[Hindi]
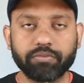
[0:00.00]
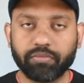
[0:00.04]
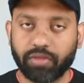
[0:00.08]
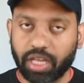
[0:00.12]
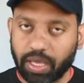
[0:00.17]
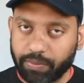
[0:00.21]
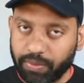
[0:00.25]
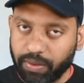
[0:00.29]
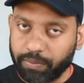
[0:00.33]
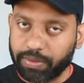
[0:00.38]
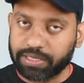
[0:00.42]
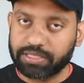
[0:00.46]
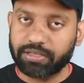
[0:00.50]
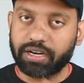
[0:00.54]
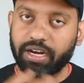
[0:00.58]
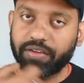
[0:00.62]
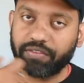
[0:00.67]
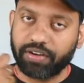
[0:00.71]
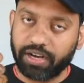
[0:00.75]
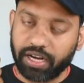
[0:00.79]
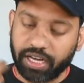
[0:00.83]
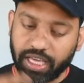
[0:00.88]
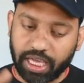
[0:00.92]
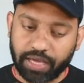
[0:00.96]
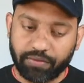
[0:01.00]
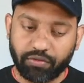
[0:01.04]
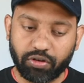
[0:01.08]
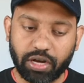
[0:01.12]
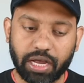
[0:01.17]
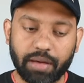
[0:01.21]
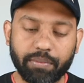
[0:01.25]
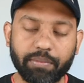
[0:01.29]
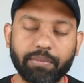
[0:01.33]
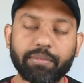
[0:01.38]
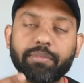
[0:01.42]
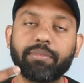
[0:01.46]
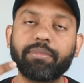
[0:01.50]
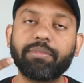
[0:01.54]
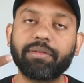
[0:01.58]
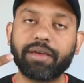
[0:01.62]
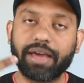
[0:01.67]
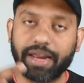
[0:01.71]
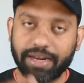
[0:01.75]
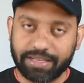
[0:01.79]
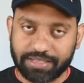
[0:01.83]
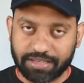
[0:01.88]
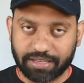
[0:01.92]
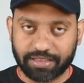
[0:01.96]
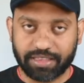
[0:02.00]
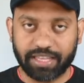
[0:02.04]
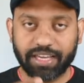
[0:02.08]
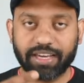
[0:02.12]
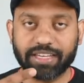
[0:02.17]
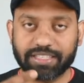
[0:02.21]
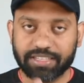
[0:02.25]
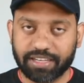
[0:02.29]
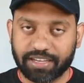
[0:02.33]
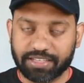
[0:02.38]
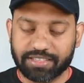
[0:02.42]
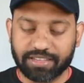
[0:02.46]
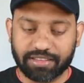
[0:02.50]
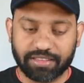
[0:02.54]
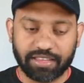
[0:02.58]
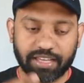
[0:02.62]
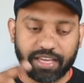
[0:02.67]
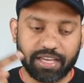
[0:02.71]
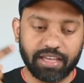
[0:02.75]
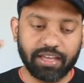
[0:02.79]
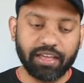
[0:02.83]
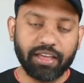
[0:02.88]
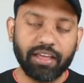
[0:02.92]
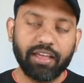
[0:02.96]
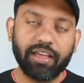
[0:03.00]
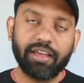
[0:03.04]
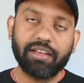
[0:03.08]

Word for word: गेमिंग पसंद है डेफिनेटली ये फ़ोन आप खरीद सकते हैं कैसे कर सकते हैं